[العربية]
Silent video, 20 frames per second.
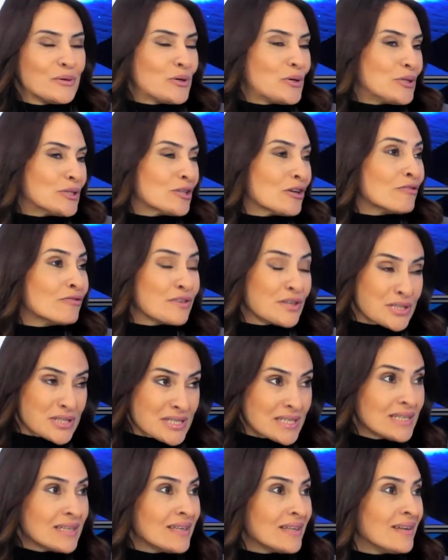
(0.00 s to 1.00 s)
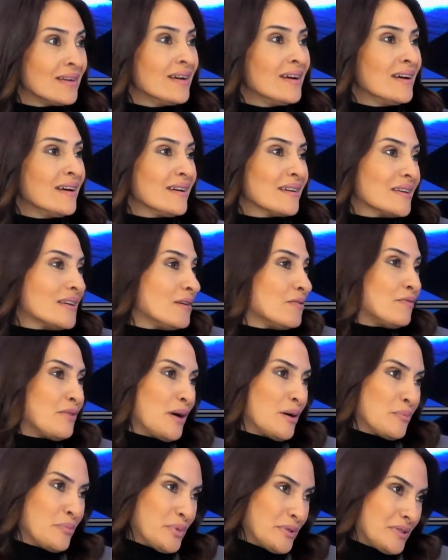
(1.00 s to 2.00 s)
تفاصيل كيف
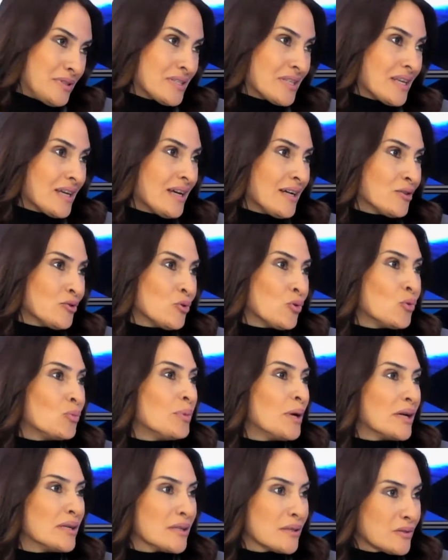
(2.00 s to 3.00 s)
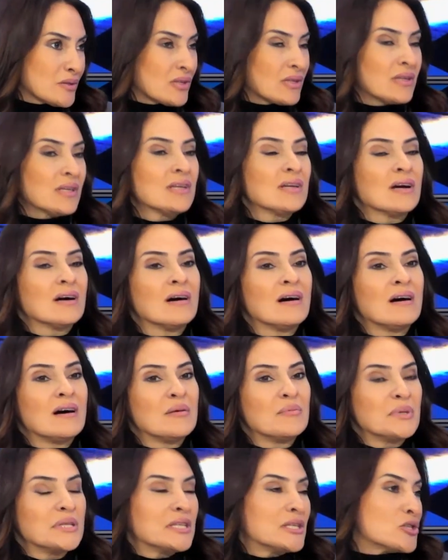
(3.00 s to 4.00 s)
عم بتساعدوا باي طريقه
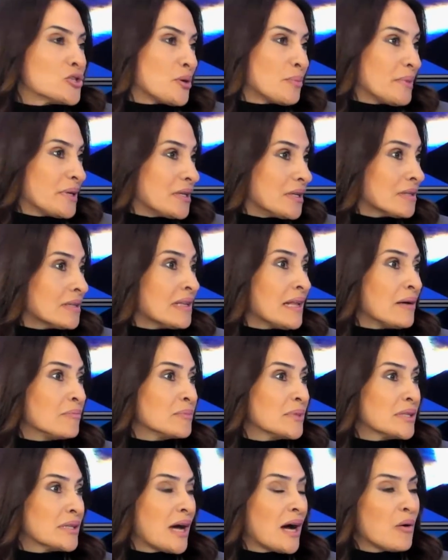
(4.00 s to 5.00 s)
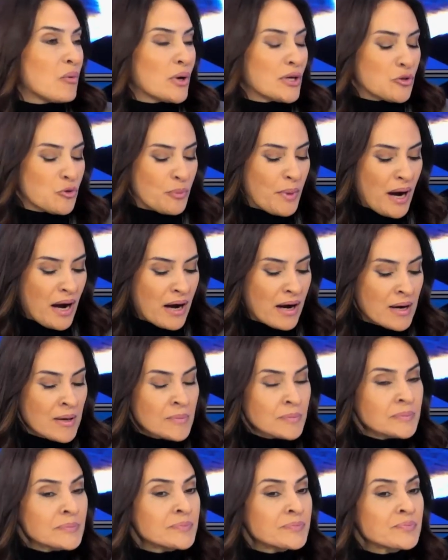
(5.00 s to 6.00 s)
من الجمعيات اللي عم تتعاونوا معها
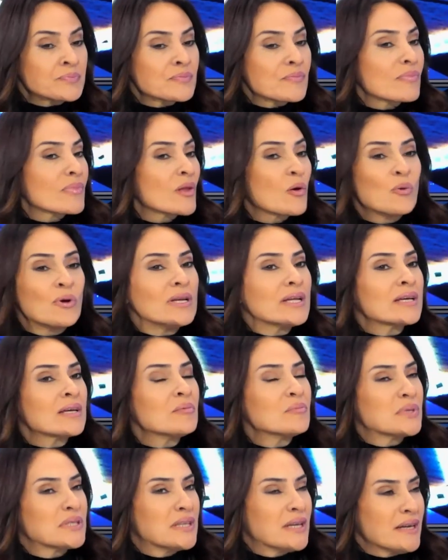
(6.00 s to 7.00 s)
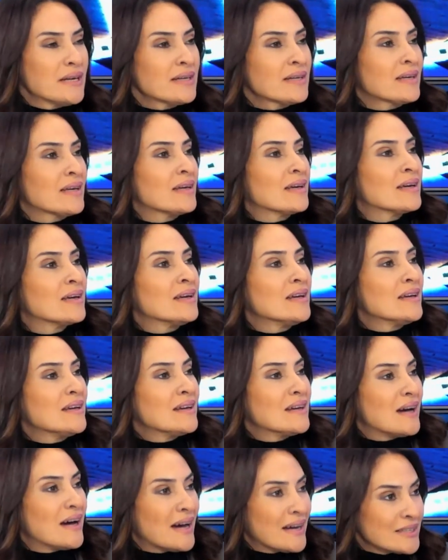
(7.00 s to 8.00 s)
ولكن بدي احكي
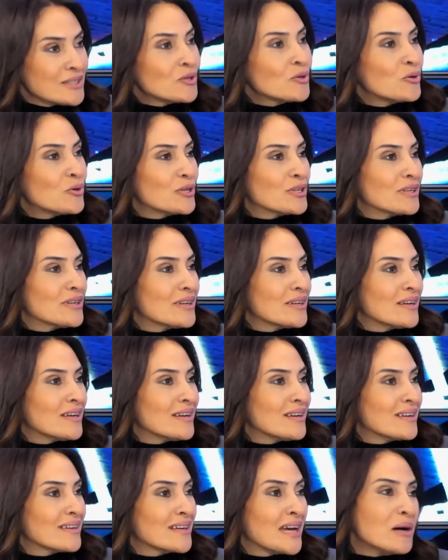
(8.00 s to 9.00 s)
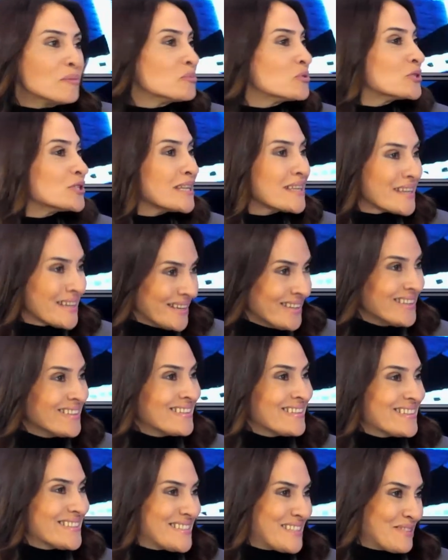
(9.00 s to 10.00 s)
عنكم آه،
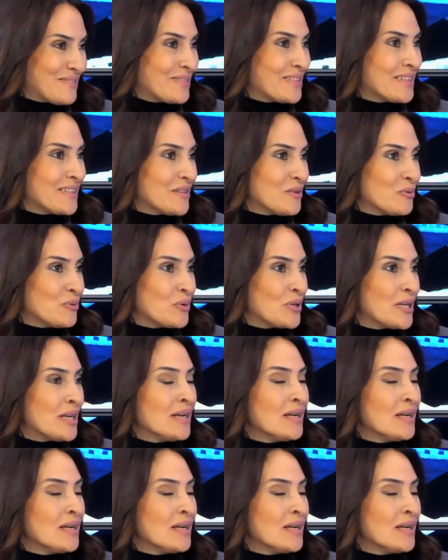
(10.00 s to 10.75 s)
كمزارعين اذا فيي اقول